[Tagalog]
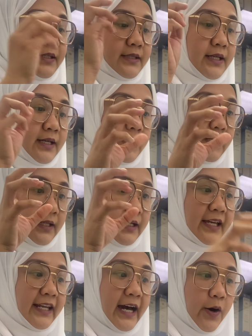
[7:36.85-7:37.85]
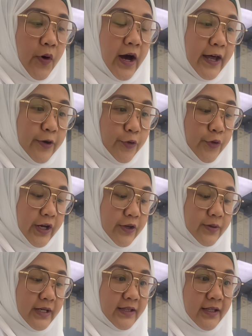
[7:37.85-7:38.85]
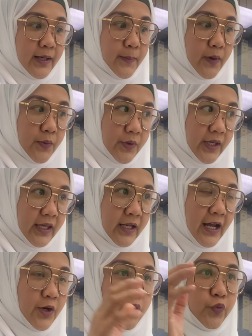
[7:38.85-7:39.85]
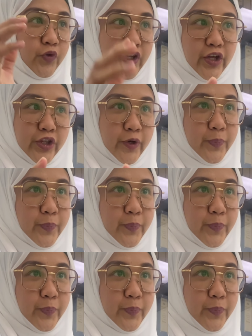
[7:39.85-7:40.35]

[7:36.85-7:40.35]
sa hinahawakan ko ngayon na tatrabahuin, out of 100%,